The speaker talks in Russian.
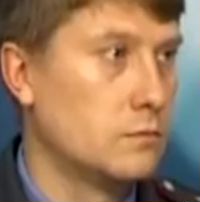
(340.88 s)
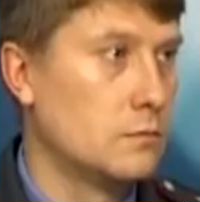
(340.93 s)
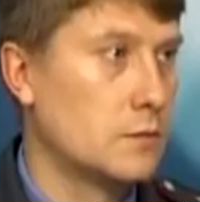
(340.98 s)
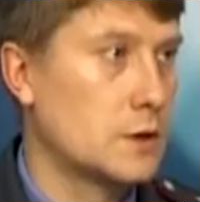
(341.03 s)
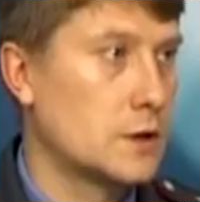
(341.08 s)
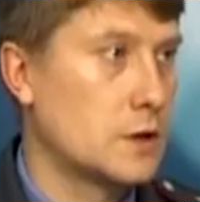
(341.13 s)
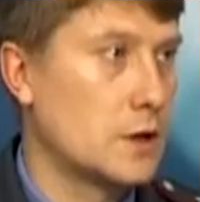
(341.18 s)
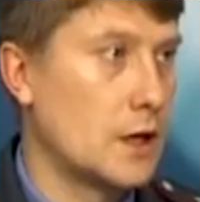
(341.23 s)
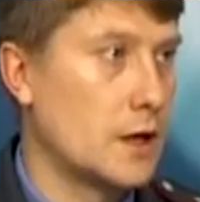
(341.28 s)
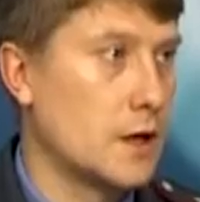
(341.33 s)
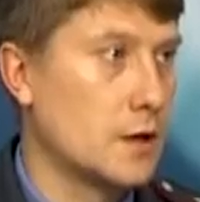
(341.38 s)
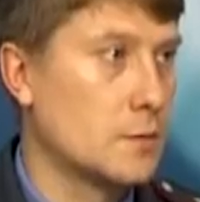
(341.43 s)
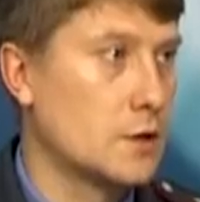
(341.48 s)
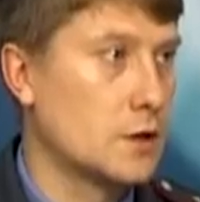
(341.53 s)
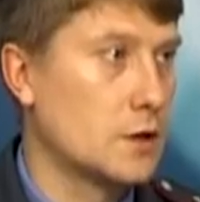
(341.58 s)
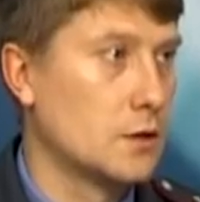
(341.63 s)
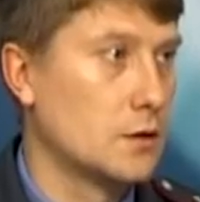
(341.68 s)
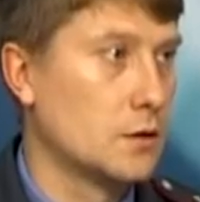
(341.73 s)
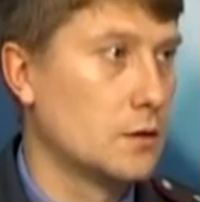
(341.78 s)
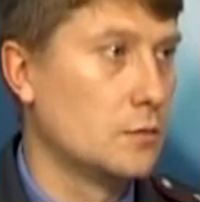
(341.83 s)

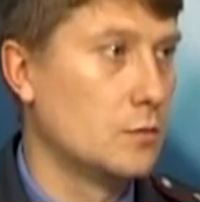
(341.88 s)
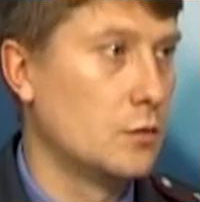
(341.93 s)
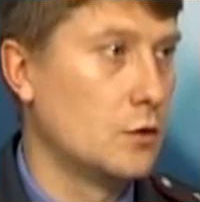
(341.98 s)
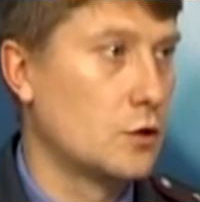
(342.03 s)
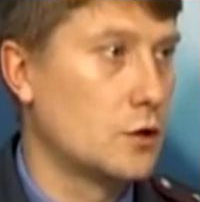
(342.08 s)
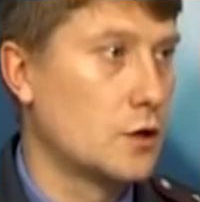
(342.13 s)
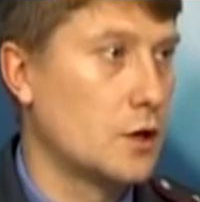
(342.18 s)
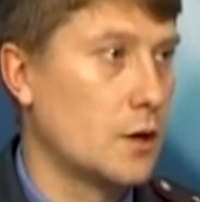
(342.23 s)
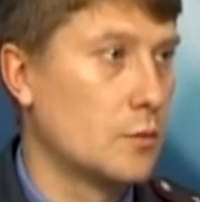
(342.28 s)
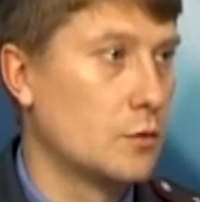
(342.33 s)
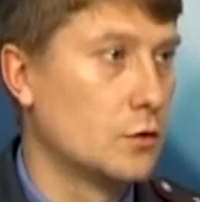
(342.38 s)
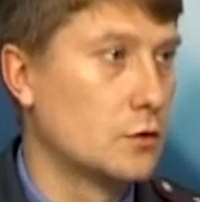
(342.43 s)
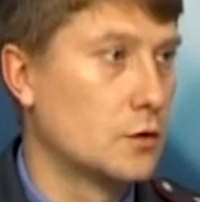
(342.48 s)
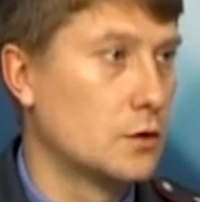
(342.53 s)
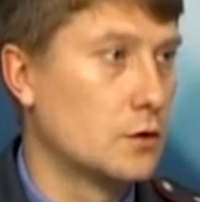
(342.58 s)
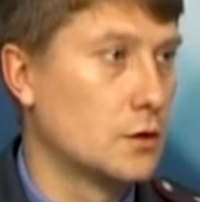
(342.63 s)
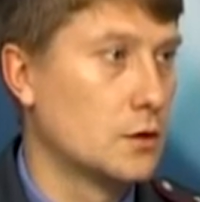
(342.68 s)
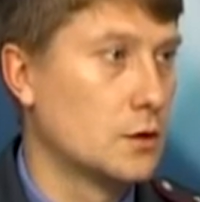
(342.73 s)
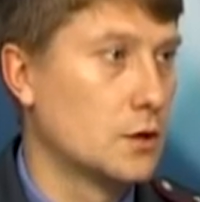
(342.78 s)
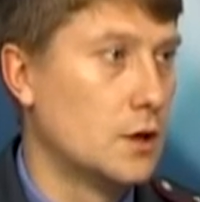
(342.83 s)
стараемся больше
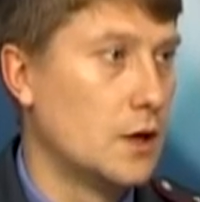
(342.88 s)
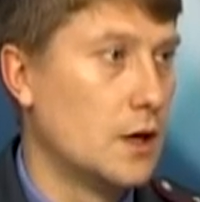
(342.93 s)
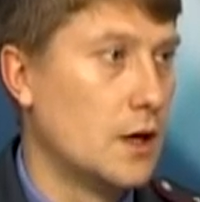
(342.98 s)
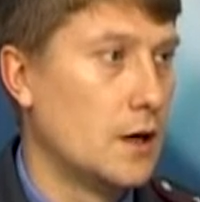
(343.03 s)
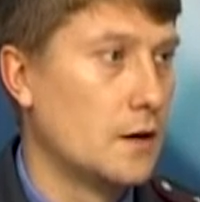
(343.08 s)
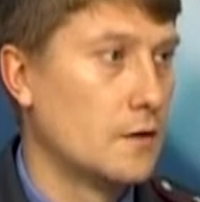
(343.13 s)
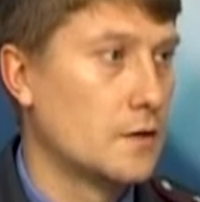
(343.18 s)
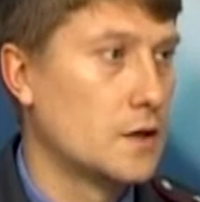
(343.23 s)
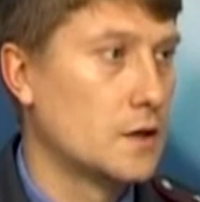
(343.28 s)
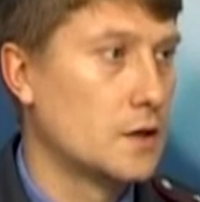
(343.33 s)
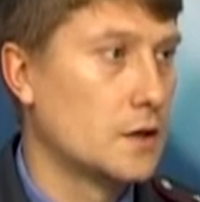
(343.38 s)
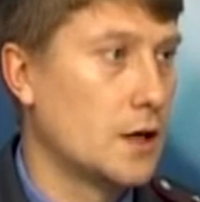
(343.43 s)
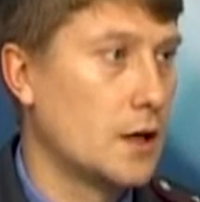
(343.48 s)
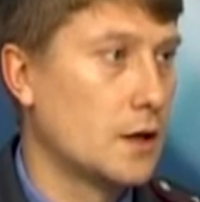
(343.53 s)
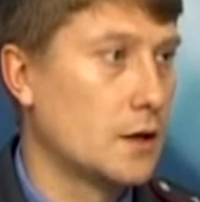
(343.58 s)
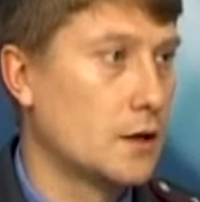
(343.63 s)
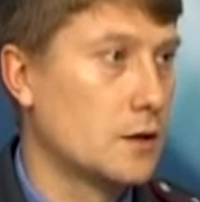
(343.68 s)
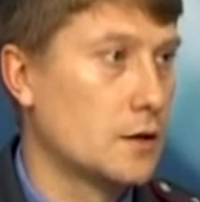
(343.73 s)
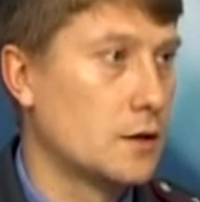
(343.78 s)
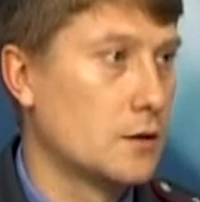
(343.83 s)
работать э, в
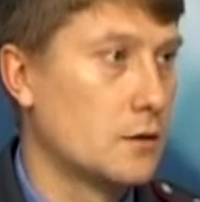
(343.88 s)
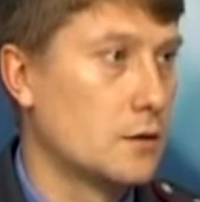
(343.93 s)
центральных,